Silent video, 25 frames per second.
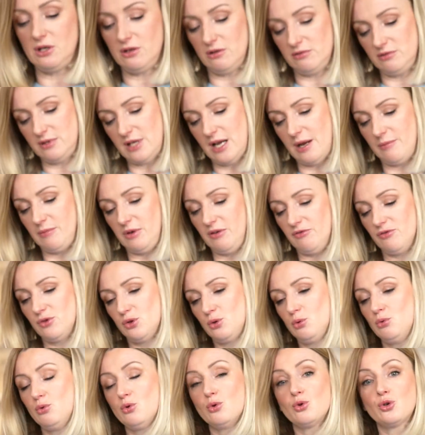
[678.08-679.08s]
kątami.
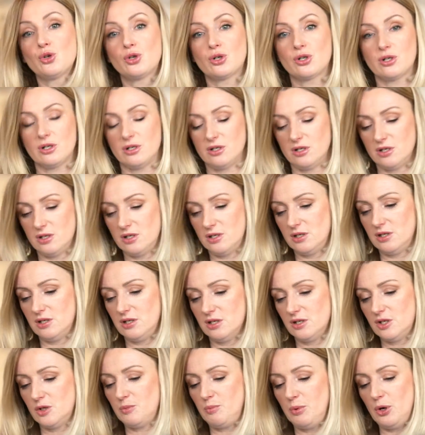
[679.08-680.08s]
Wzdłuż
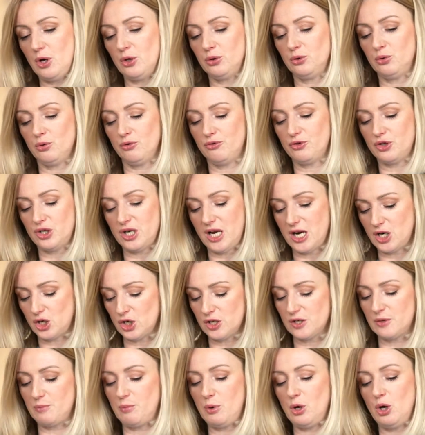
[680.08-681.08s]
e, splotu,
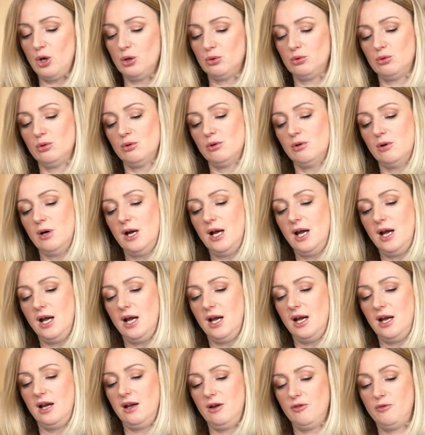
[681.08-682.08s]
wszerz splotu,
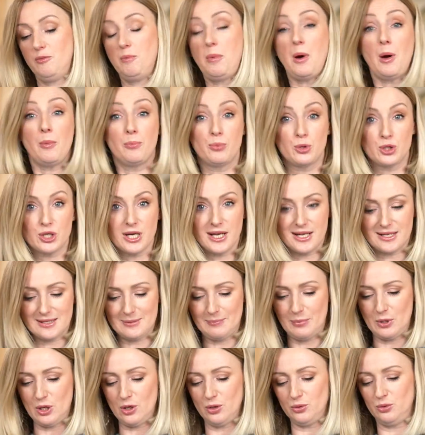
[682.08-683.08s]
e, w poprzek
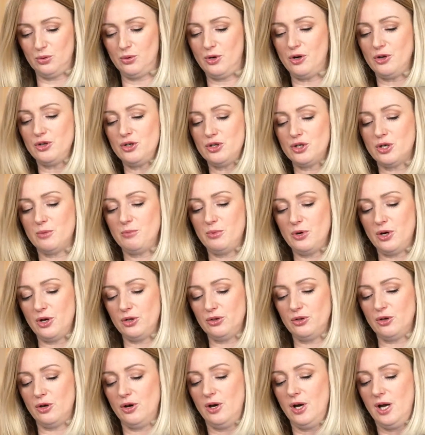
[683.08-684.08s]
splotu. Chodzi żeby
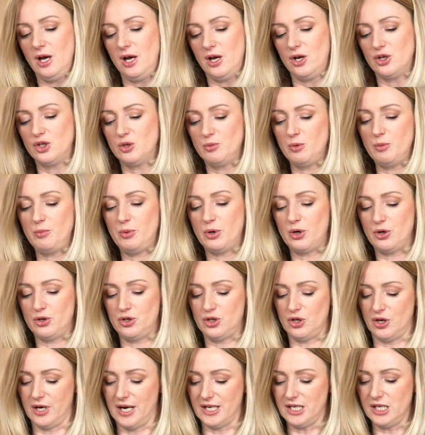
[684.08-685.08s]
o to, żeby
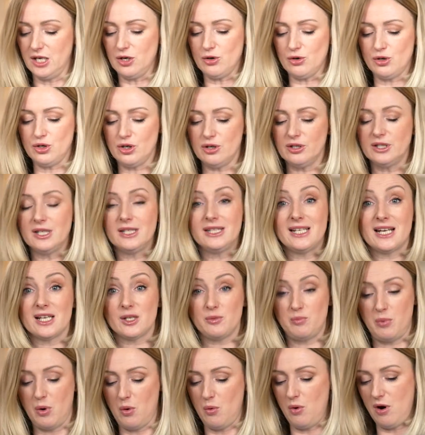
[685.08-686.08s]
porozciągać. Ja rozciągnę
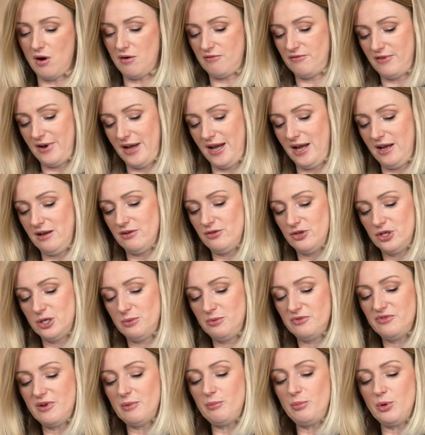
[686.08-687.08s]
teraz połowę,
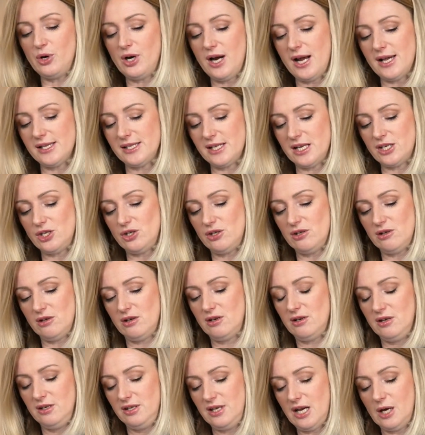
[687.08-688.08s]
żeby Wam pokazać
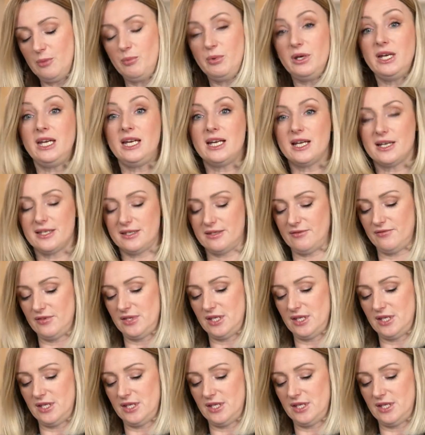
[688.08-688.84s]
jakby ile jestem w